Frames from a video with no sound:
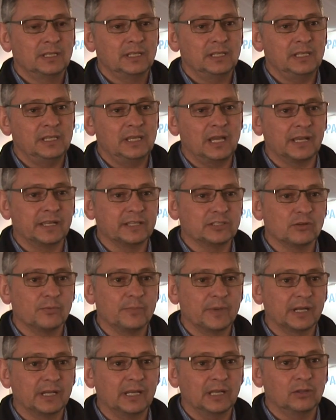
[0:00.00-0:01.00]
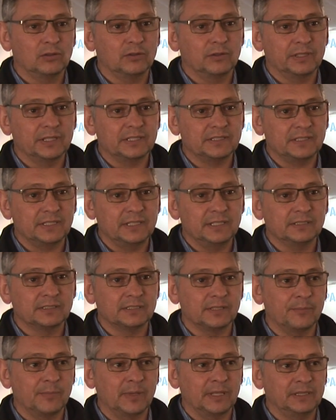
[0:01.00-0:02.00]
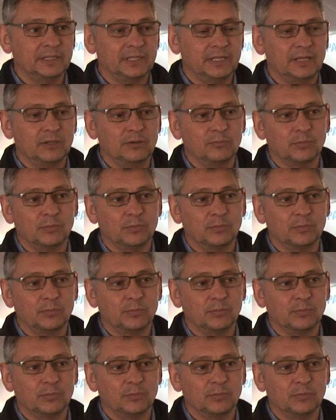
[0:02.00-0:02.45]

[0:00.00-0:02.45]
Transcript: y aquellos mercados donde sí se mantiene un